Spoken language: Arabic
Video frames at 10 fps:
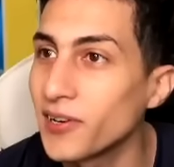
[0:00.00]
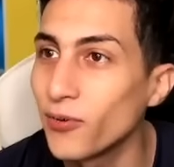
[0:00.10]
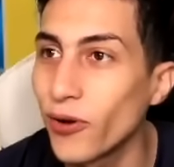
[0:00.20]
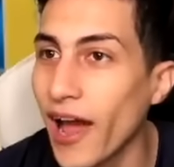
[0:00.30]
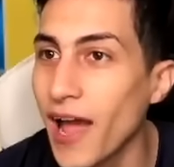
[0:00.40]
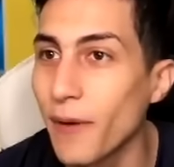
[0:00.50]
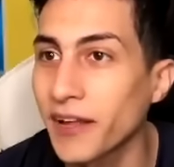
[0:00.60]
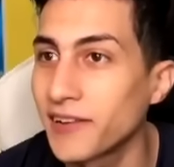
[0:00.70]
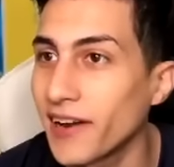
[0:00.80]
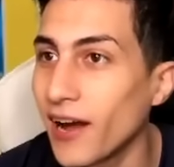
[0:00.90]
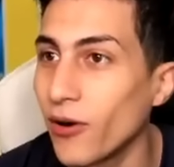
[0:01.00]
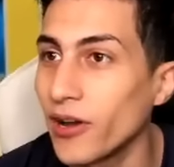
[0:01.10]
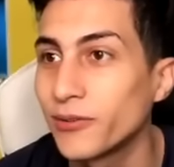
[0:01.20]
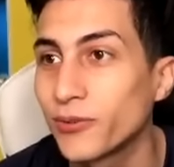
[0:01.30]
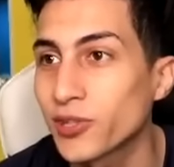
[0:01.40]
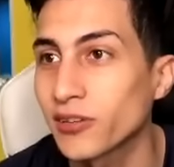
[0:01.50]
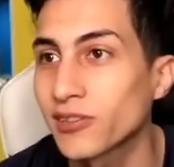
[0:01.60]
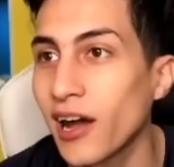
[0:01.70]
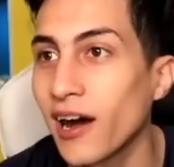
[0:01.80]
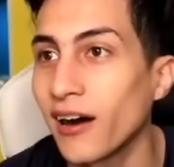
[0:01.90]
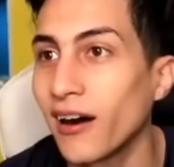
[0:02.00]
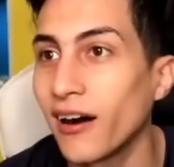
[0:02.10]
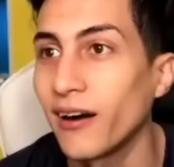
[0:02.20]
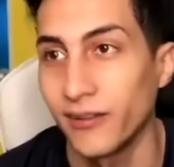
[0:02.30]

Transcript: ولاعيبه كتير قوي وصدها